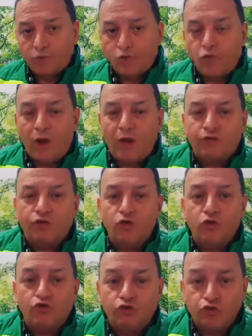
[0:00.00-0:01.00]
cuáles son
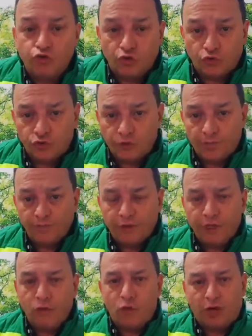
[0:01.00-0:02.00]
los usos
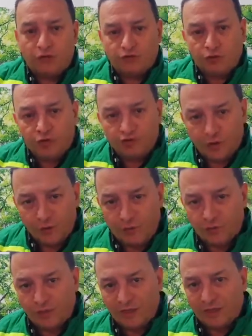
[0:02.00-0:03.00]
y vocaciones que
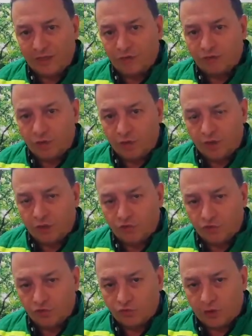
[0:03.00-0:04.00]
vamos a tener sobre
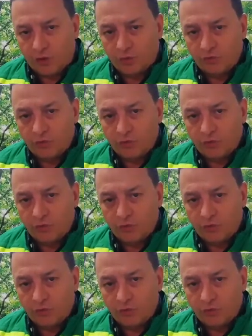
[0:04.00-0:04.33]
esos suelos.